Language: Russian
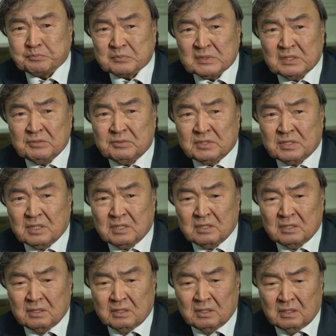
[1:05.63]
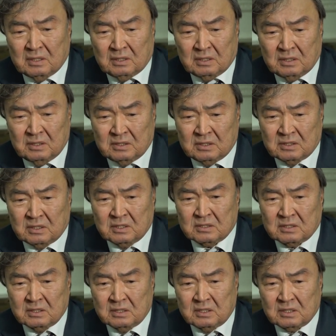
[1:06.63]
И все,
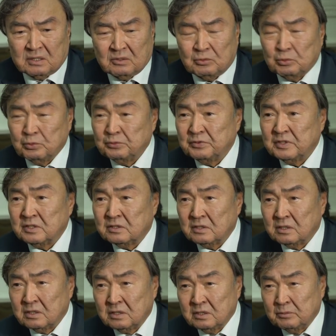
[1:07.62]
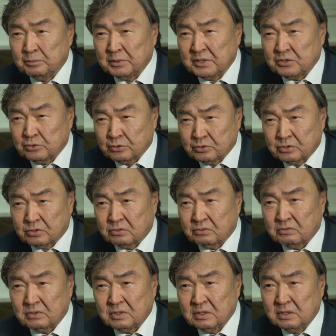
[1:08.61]
естественно, это увидели и
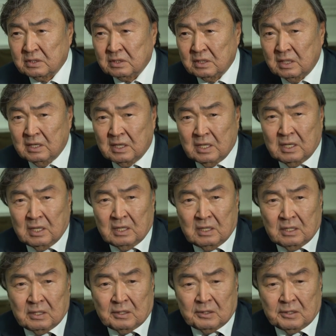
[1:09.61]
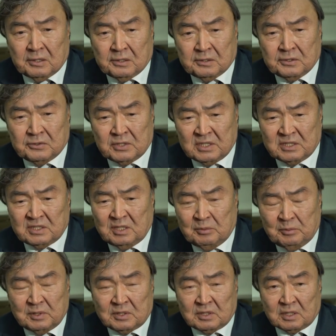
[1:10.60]
почувствовали. Э,
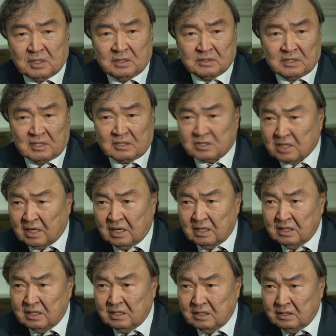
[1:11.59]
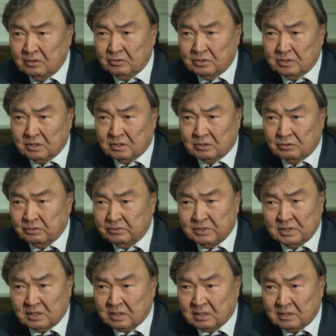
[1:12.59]
дозиметры зашкалили у них у
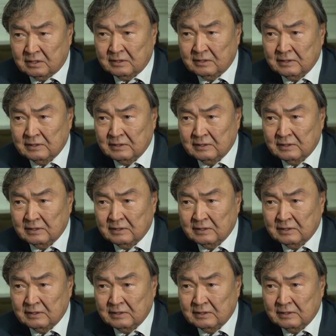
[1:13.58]
всех.